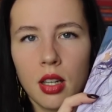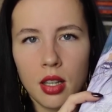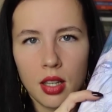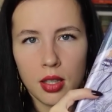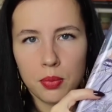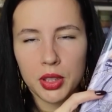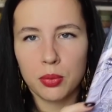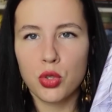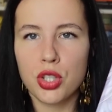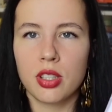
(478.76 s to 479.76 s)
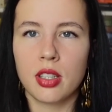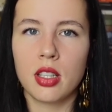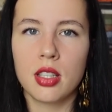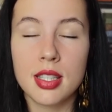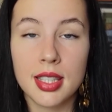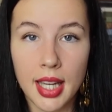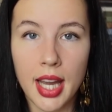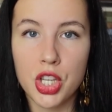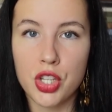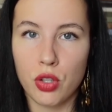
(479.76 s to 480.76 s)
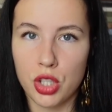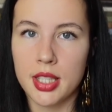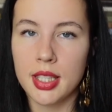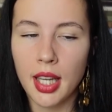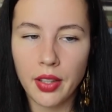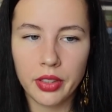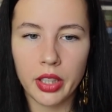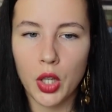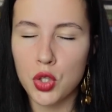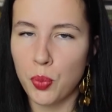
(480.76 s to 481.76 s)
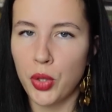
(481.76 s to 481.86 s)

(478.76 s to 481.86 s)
э, потому что, зная, чего ждать от автора, я уже